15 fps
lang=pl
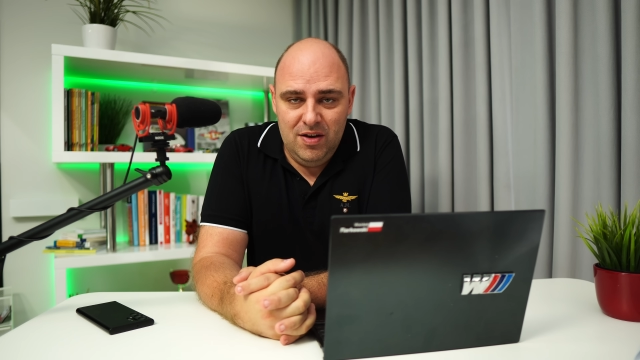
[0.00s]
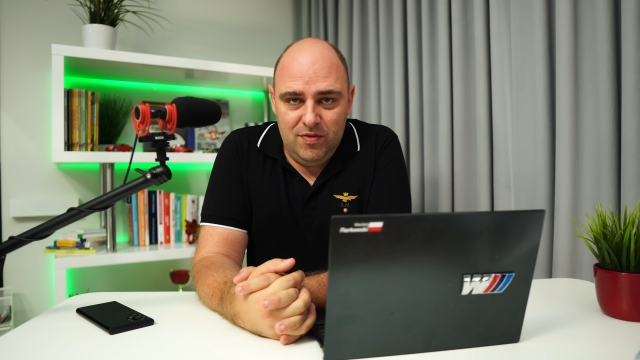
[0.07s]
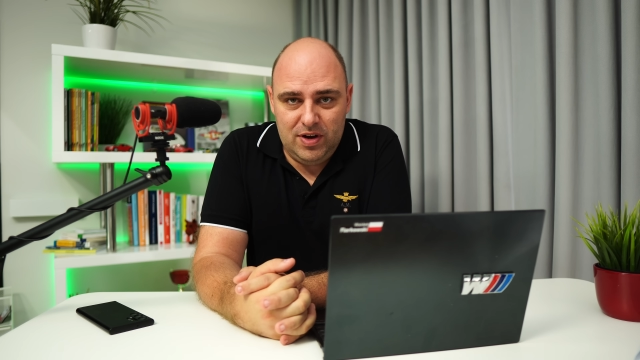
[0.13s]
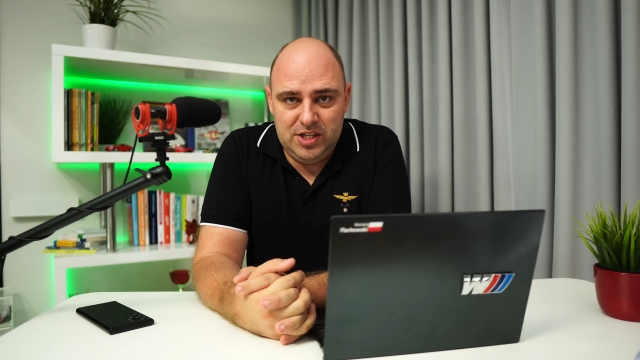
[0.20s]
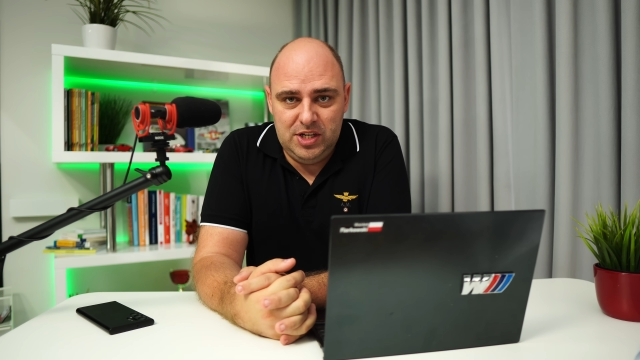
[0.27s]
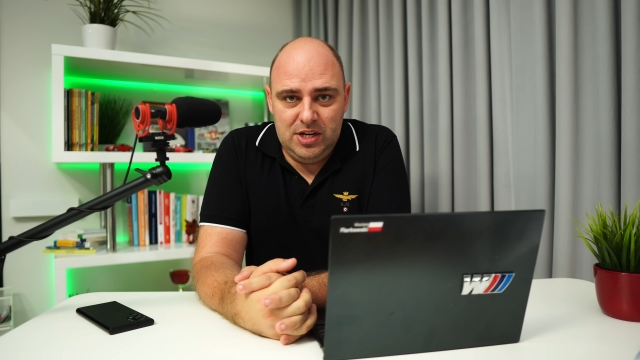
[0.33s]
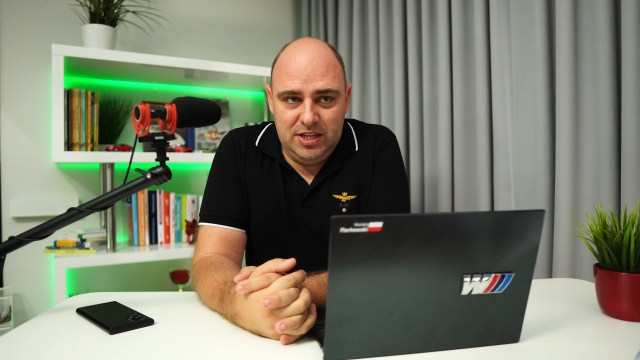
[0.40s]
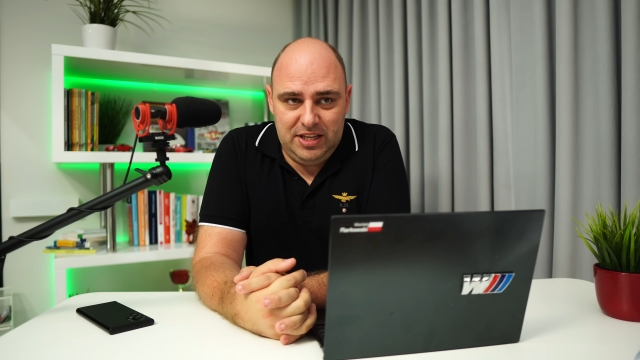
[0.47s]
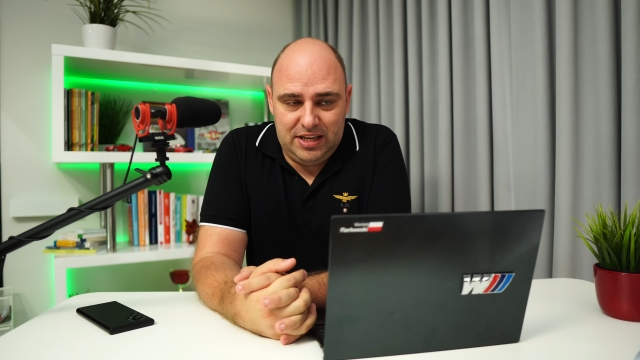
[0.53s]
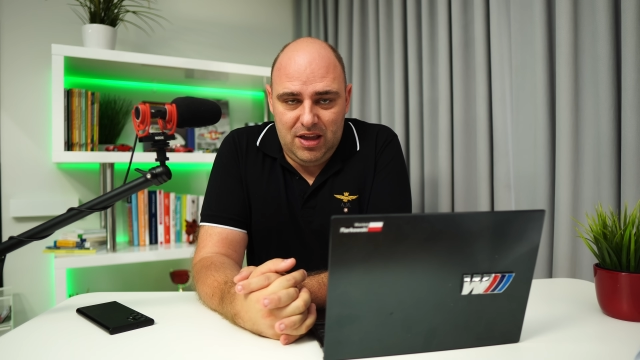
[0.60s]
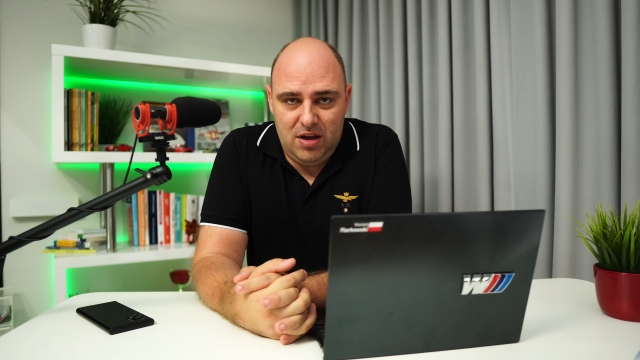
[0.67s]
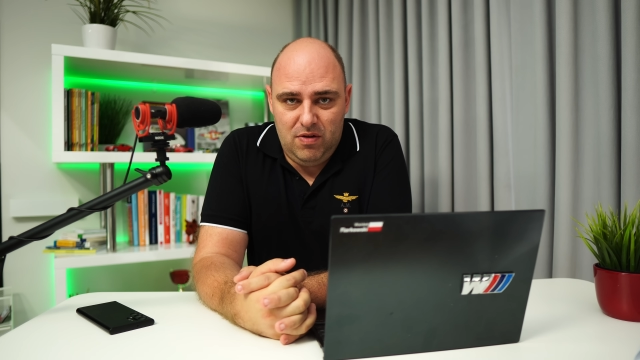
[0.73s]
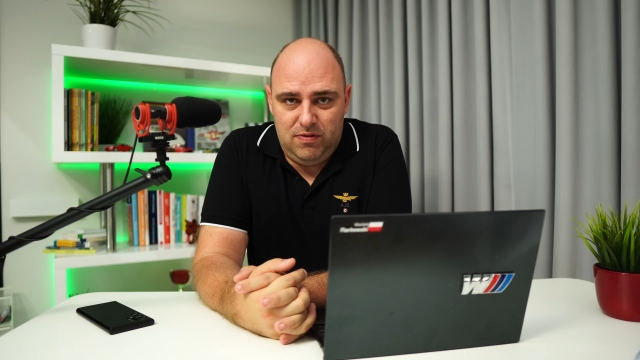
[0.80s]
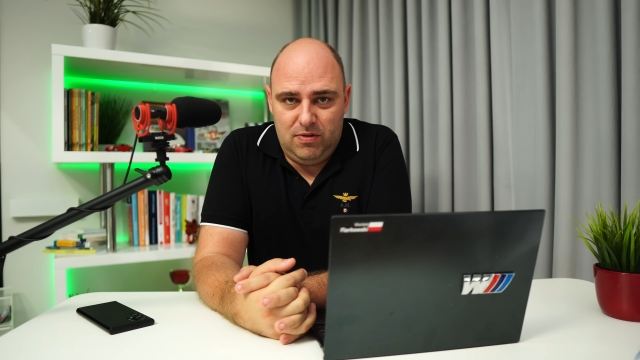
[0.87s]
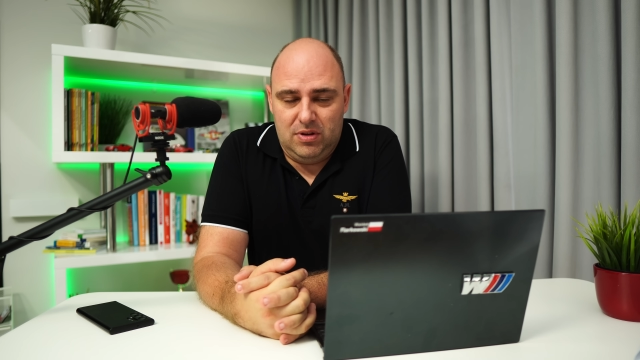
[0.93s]
właściciel
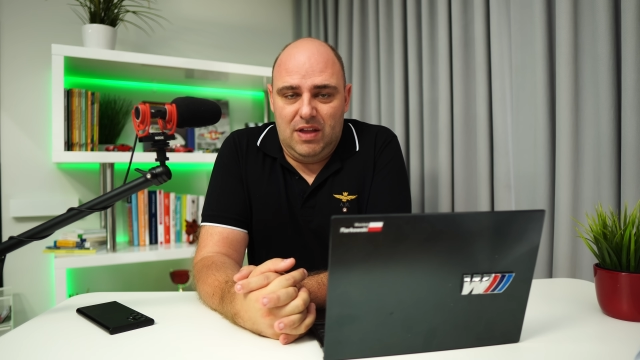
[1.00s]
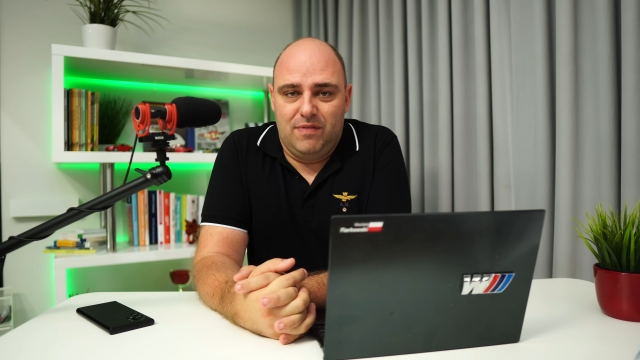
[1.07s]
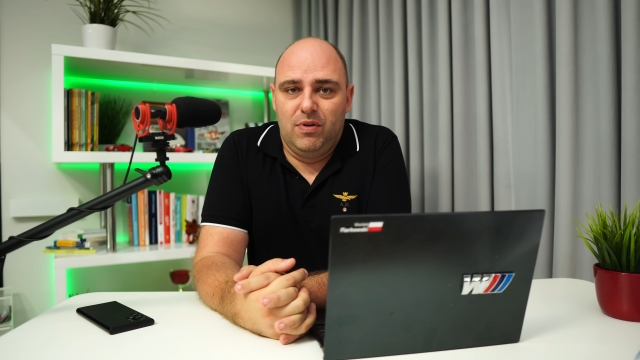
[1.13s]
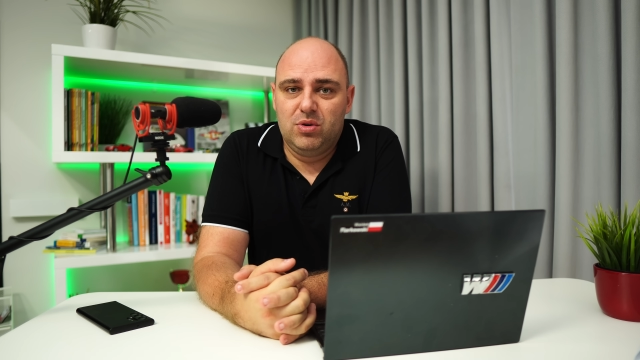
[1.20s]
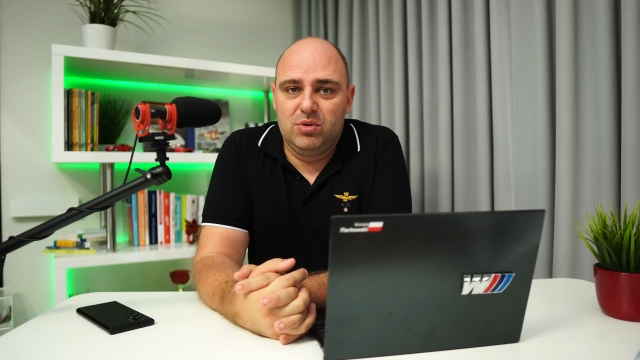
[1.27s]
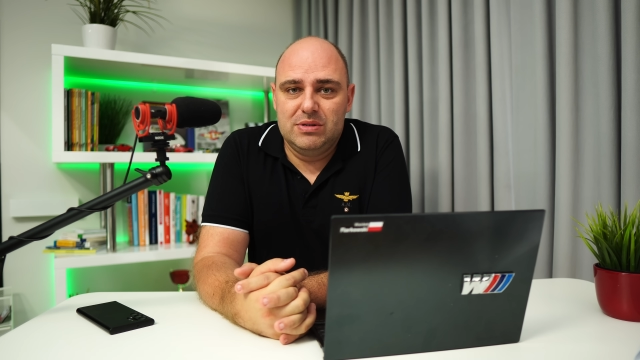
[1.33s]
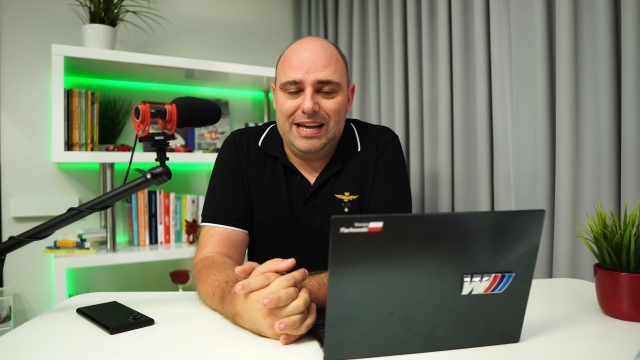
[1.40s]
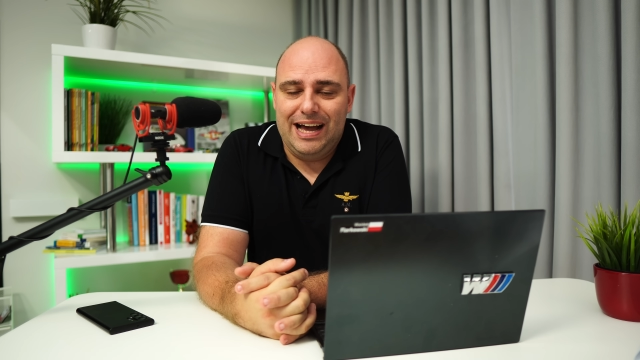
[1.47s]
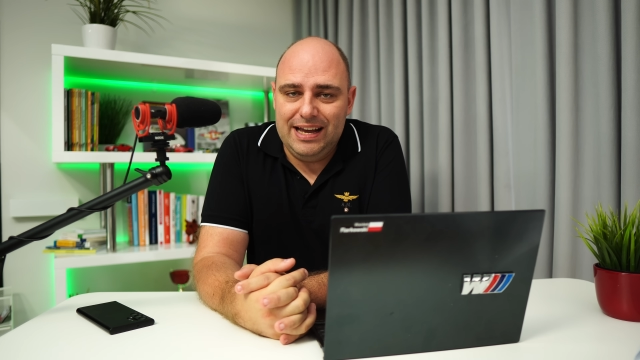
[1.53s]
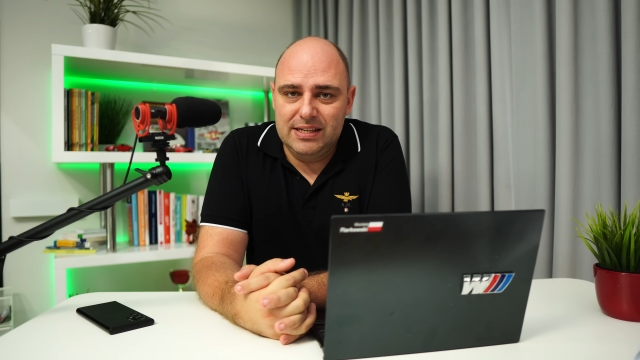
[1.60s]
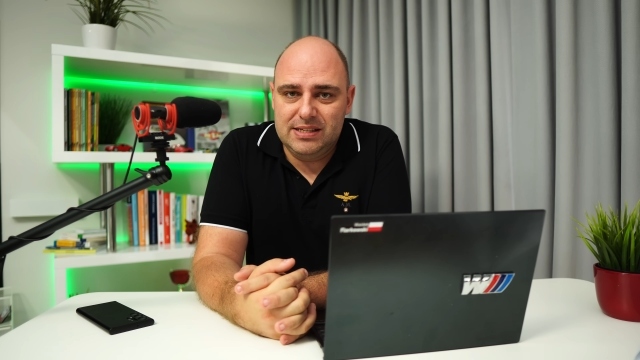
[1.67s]
takiego Forda Focusa